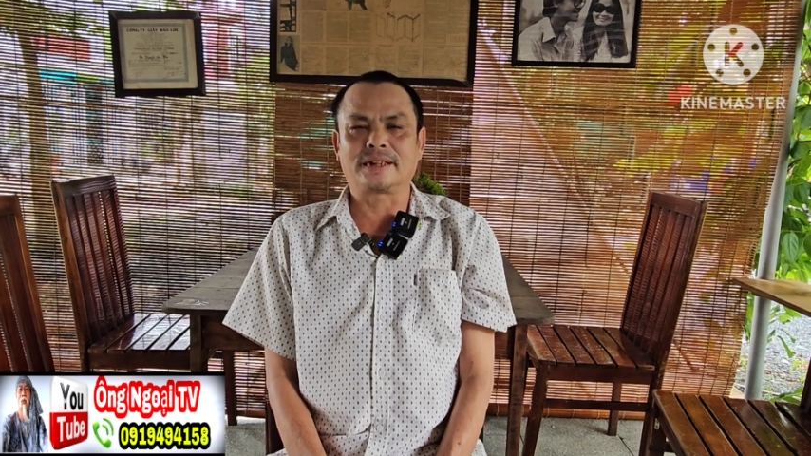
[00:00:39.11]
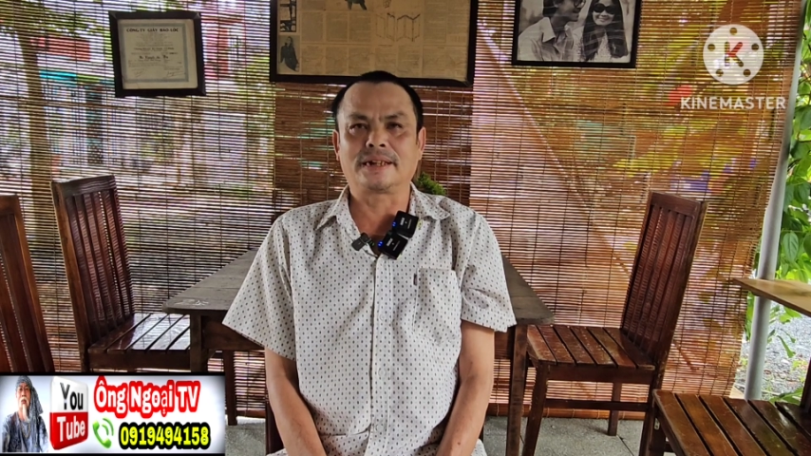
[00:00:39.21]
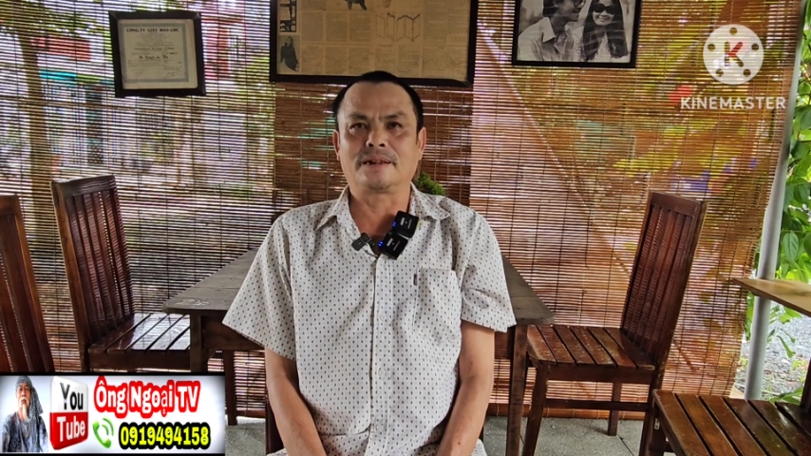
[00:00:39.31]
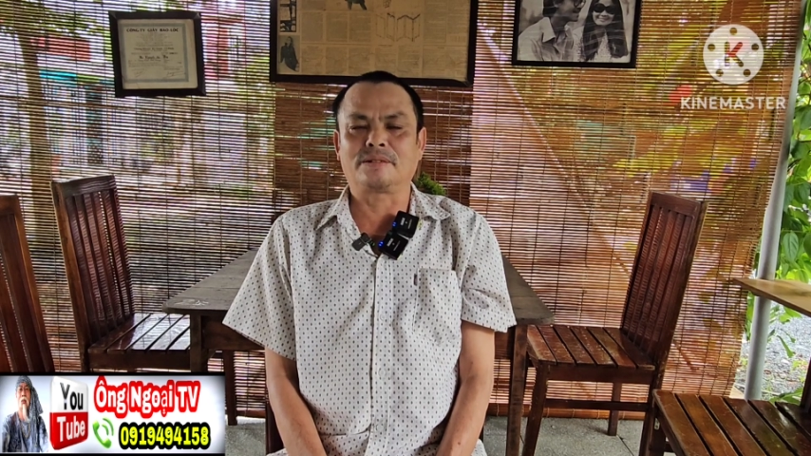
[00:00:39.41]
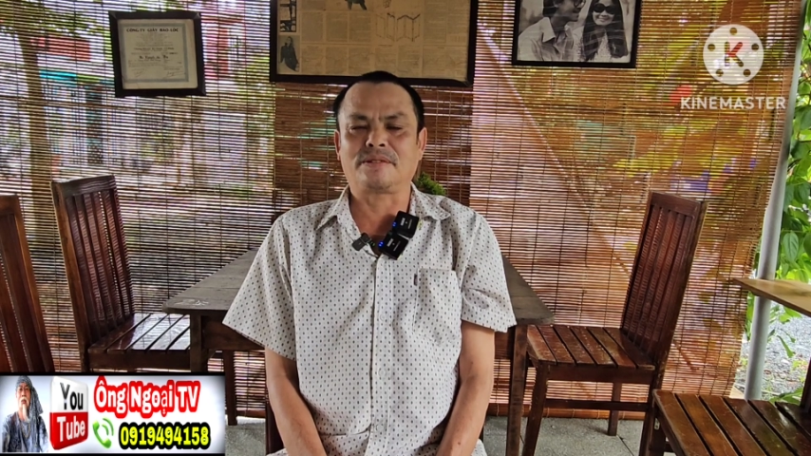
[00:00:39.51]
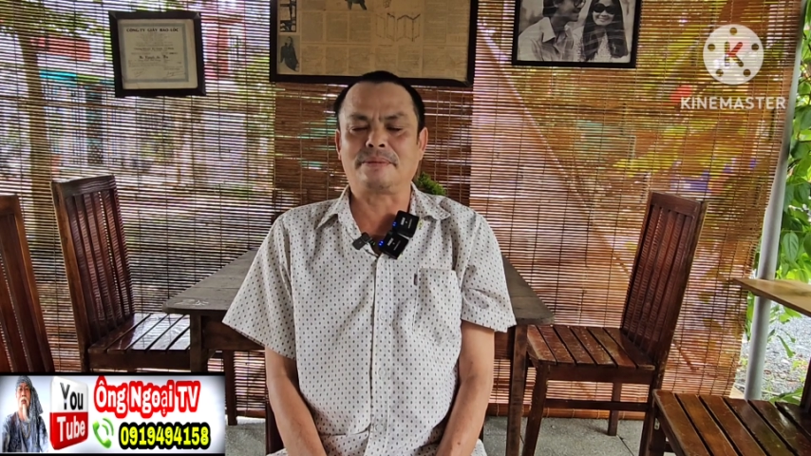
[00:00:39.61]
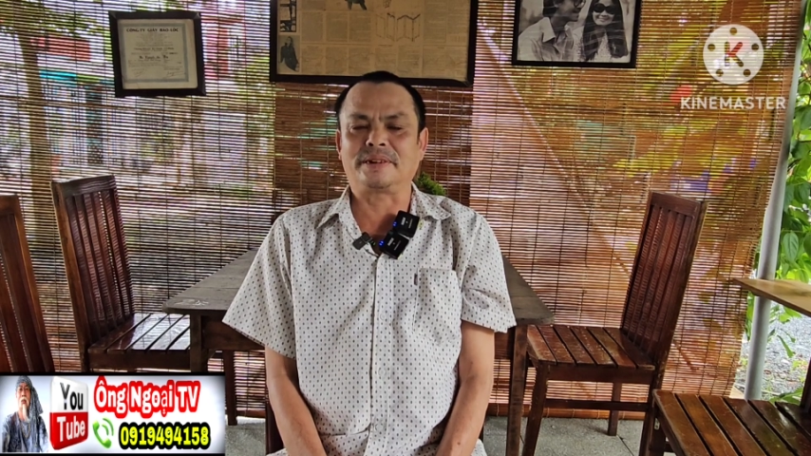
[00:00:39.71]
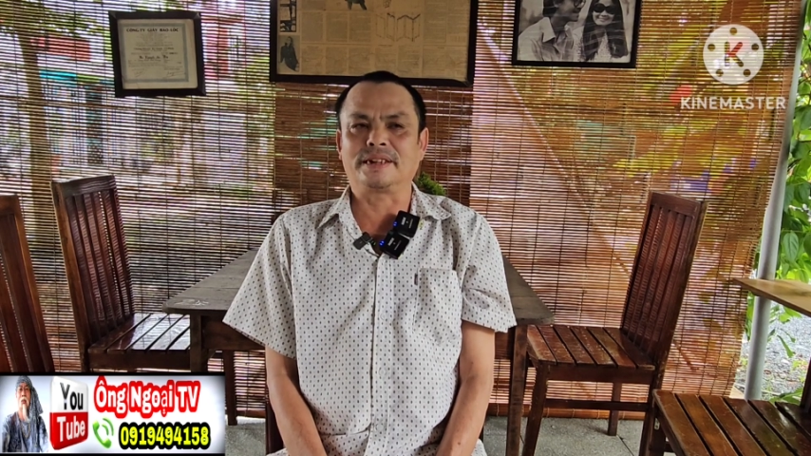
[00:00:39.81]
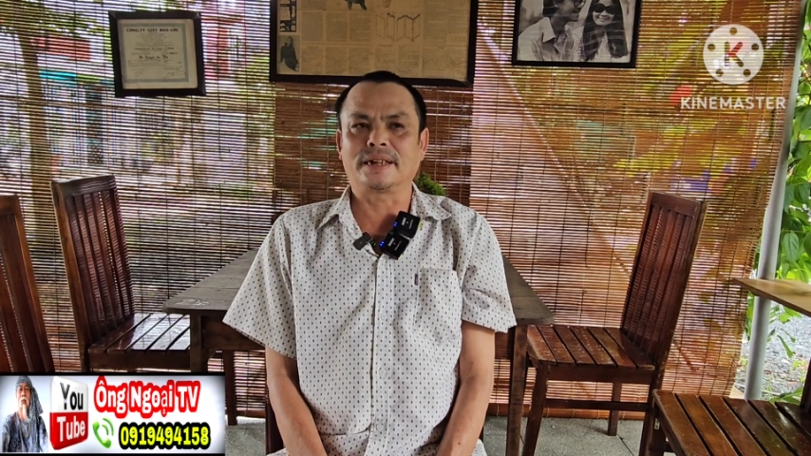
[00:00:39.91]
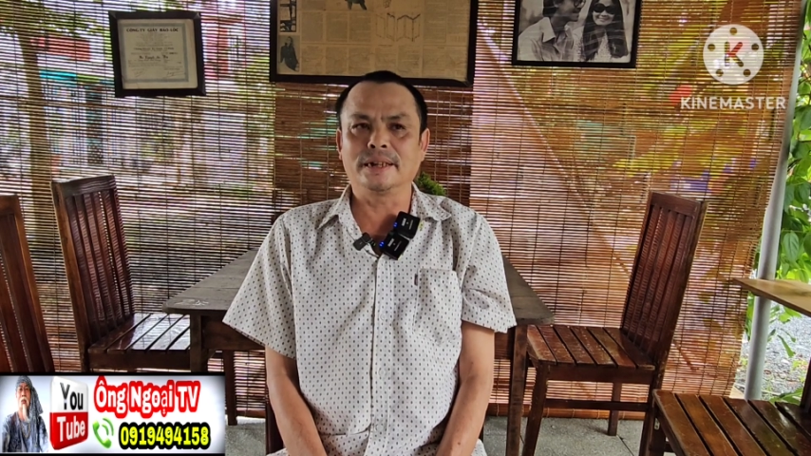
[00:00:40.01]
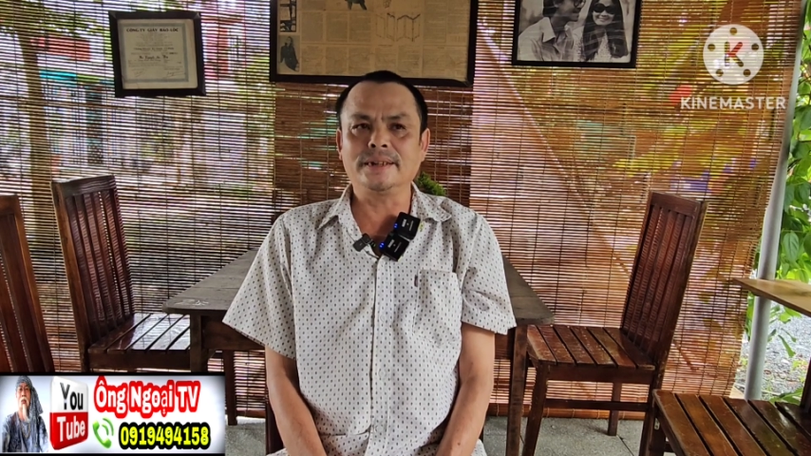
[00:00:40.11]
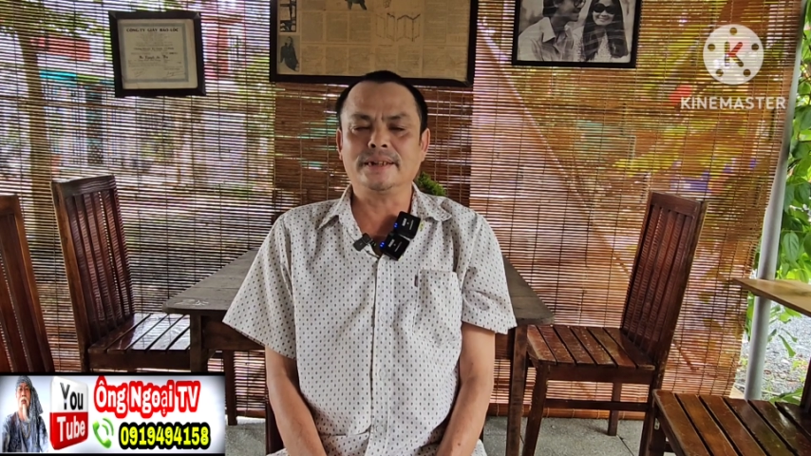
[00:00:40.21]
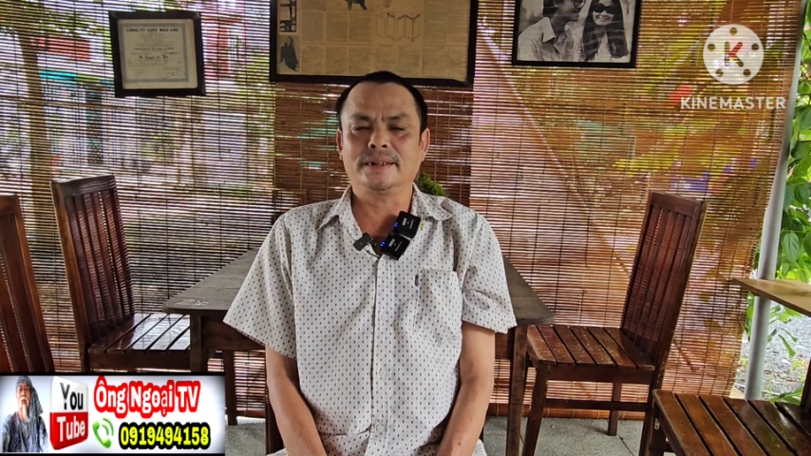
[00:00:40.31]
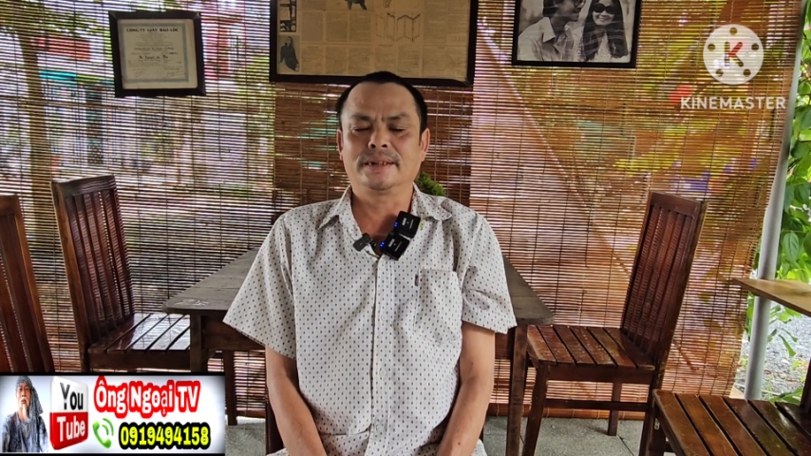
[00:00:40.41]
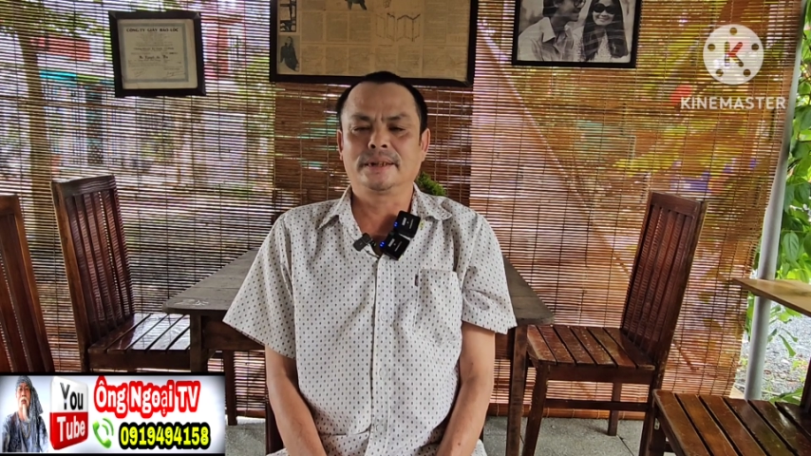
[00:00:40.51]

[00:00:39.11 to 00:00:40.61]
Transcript: tên là phạm Bình giới